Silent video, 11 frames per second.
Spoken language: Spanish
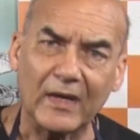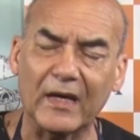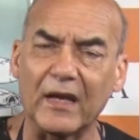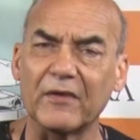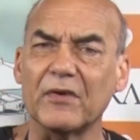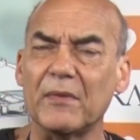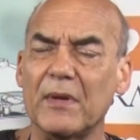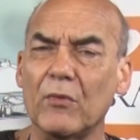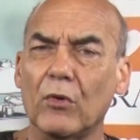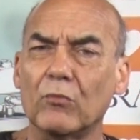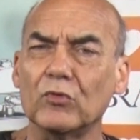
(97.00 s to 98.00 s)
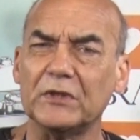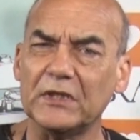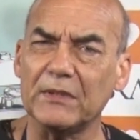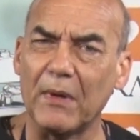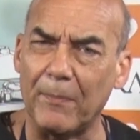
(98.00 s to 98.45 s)
que recibimos
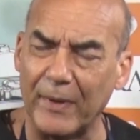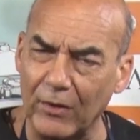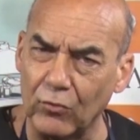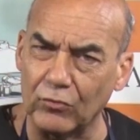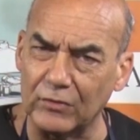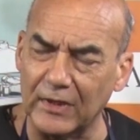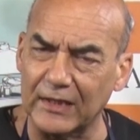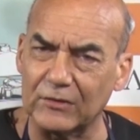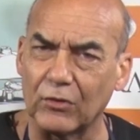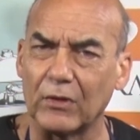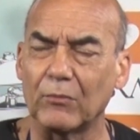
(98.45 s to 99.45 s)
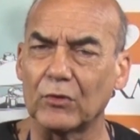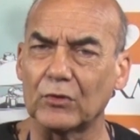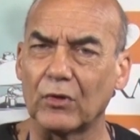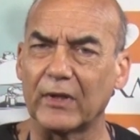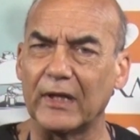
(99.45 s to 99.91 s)
muchísimas preguntas con el
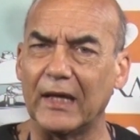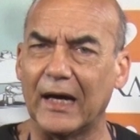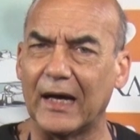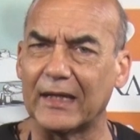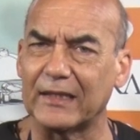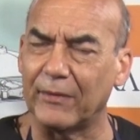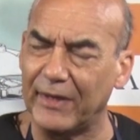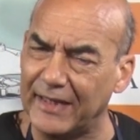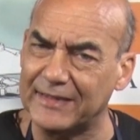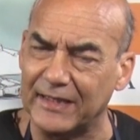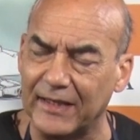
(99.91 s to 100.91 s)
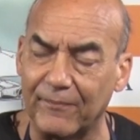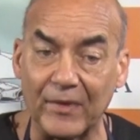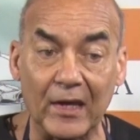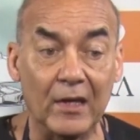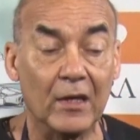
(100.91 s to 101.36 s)
motor de la TBS.
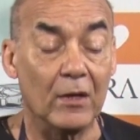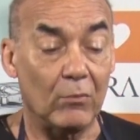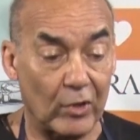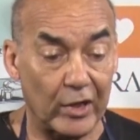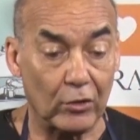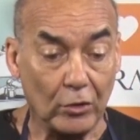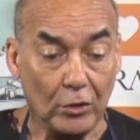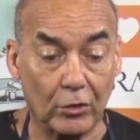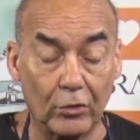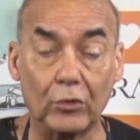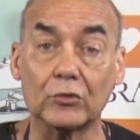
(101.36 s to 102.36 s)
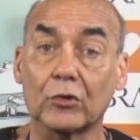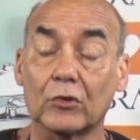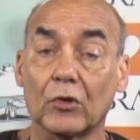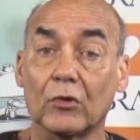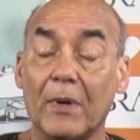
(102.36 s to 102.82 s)
Bueno,
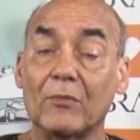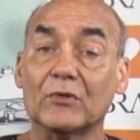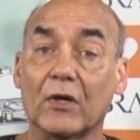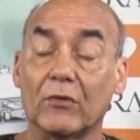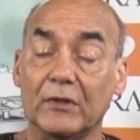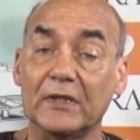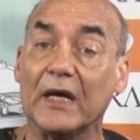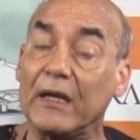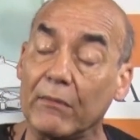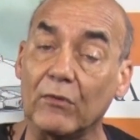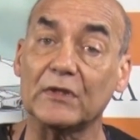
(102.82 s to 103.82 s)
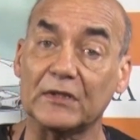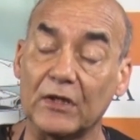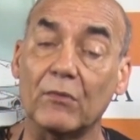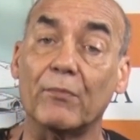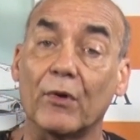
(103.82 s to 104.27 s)
nosotros vamos a contestar y vamos a
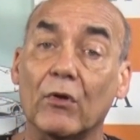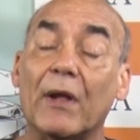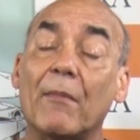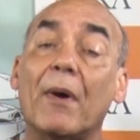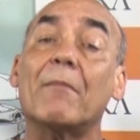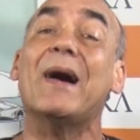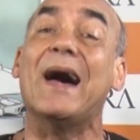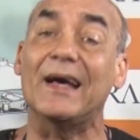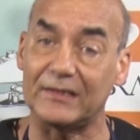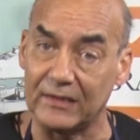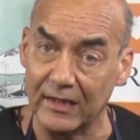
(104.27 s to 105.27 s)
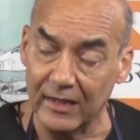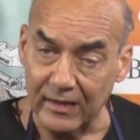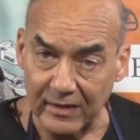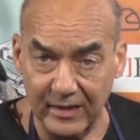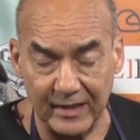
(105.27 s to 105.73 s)
hacer un programa más
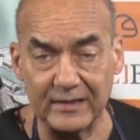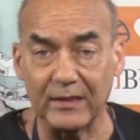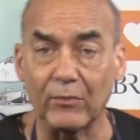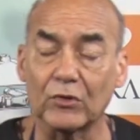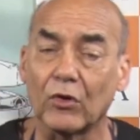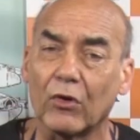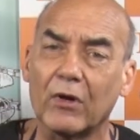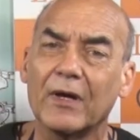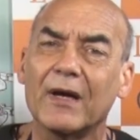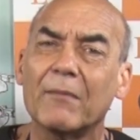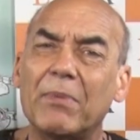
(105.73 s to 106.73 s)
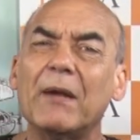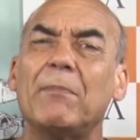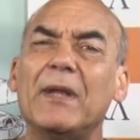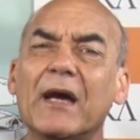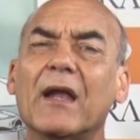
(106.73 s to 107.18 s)
de ese motor para
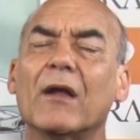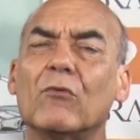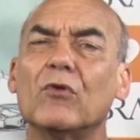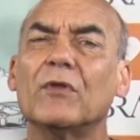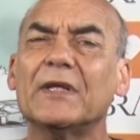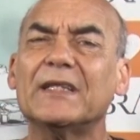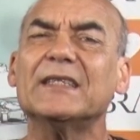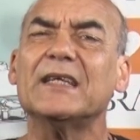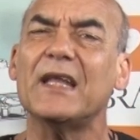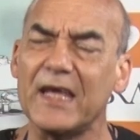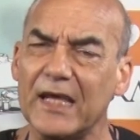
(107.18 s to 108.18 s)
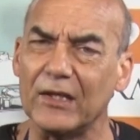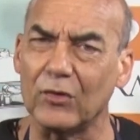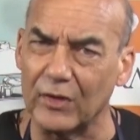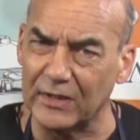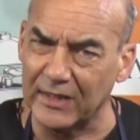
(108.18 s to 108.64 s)
explicarle algunos detalles
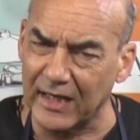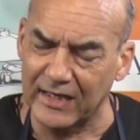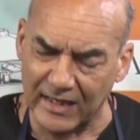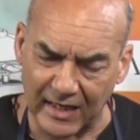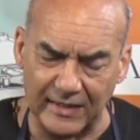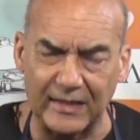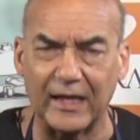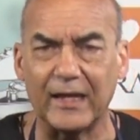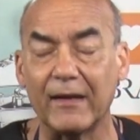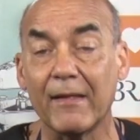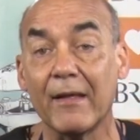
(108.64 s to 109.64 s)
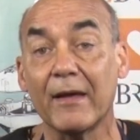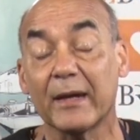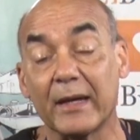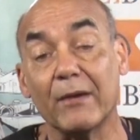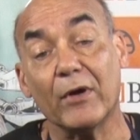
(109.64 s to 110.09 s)
lindos de técnica que tiene,
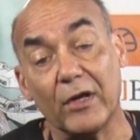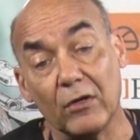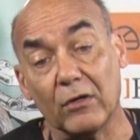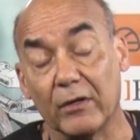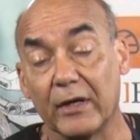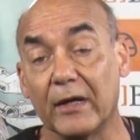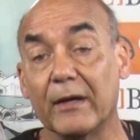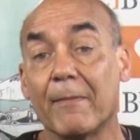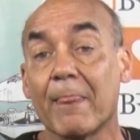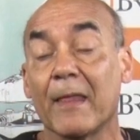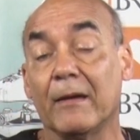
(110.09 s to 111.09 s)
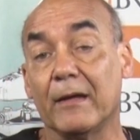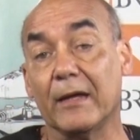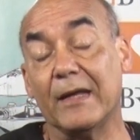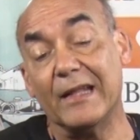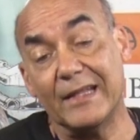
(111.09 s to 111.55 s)
que bueno, eh,
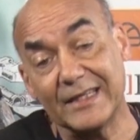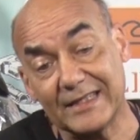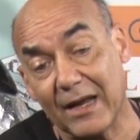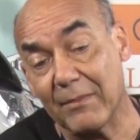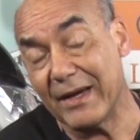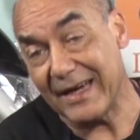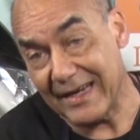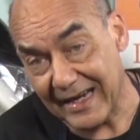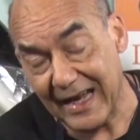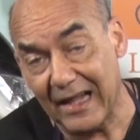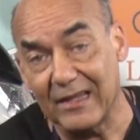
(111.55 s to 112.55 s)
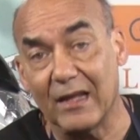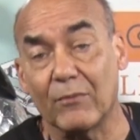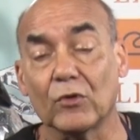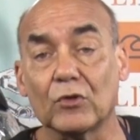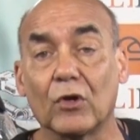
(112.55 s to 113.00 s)
en el desarme general del
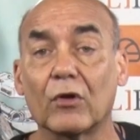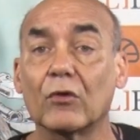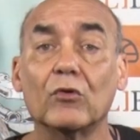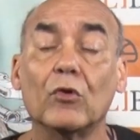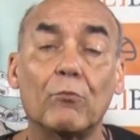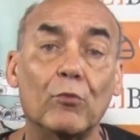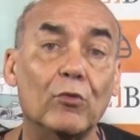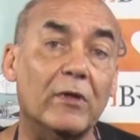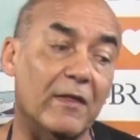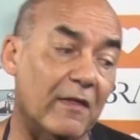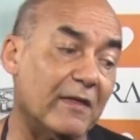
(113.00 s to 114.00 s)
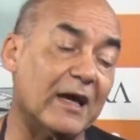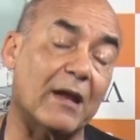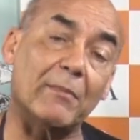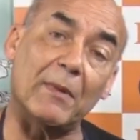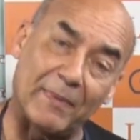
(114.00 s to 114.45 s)
motor no pude
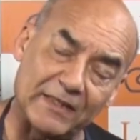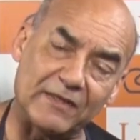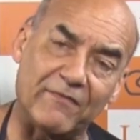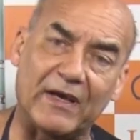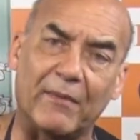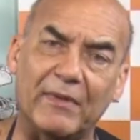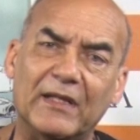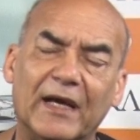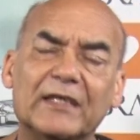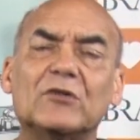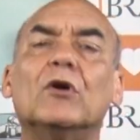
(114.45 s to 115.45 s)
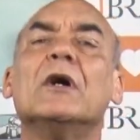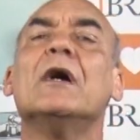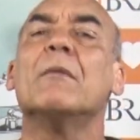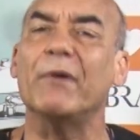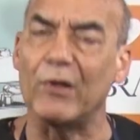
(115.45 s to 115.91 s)
dedicarme específicamente a eso,
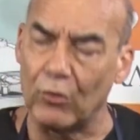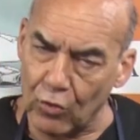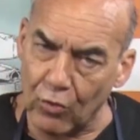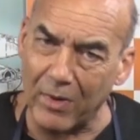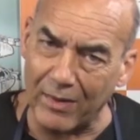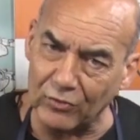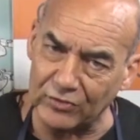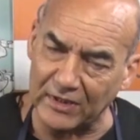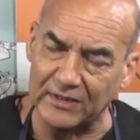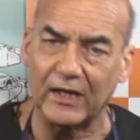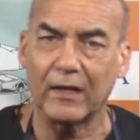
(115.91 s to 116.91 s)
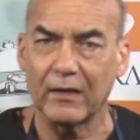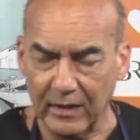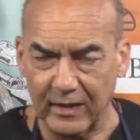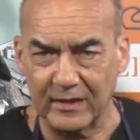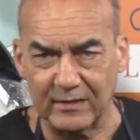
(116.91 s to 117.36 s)
pero lo vamos a hacer.
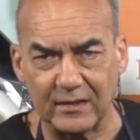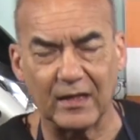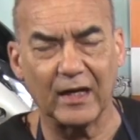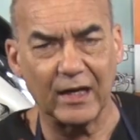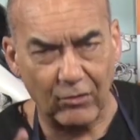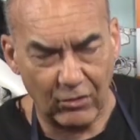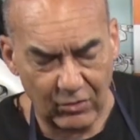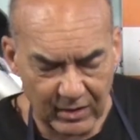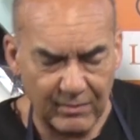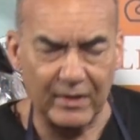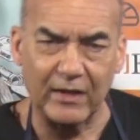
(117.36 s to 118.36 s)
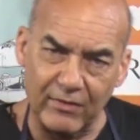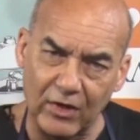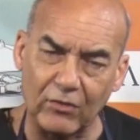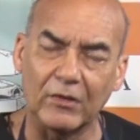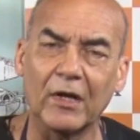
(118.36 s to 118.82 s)
Quédense tranquilos los que nos
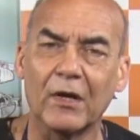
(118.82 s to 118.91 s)
escribieron,